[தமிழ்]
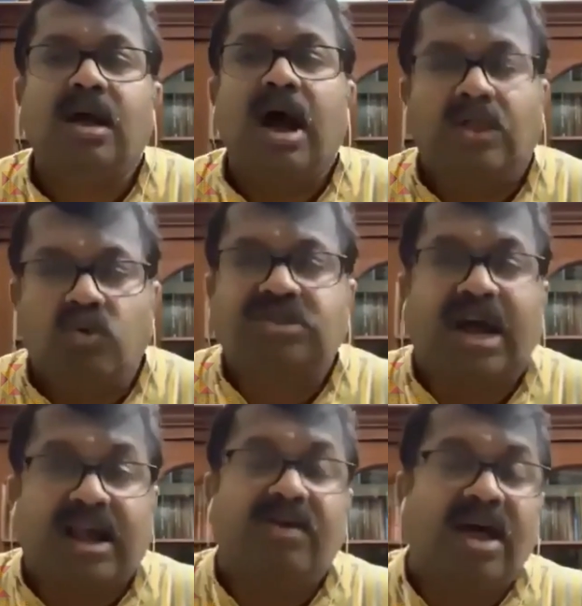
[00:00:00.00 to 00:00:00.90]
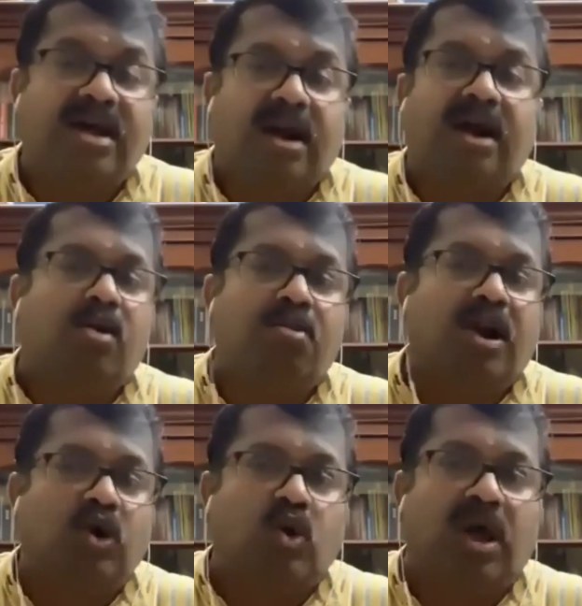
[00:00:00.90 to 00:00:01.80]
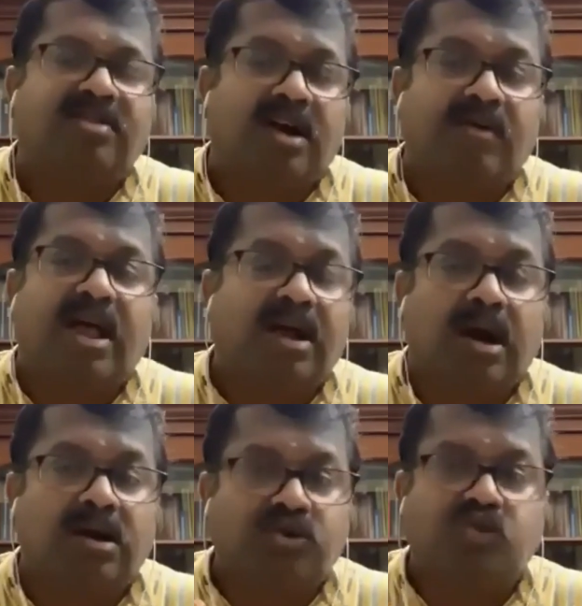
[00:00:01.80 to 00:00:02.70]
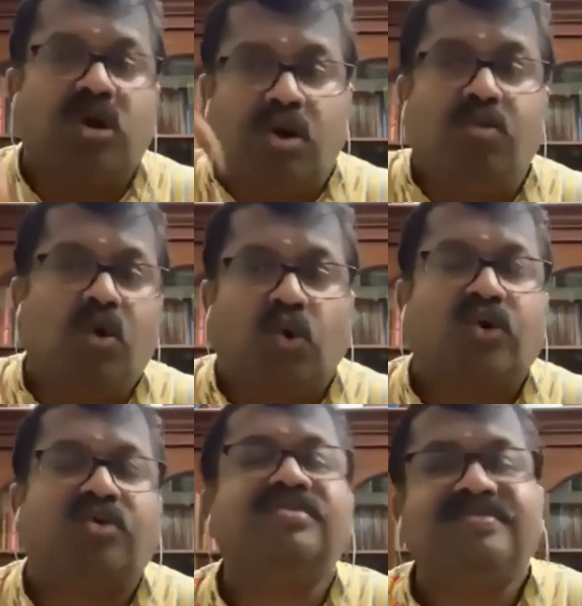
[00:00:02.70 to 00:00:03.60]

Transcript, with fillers: அதுவும் சக்கரை வியாதிக்காரங்க ரொம்ப எடுக்கக்கூடாது சக்கரை வியாதிக்காரங்க சுகர் ரொம்ப கூட்டம்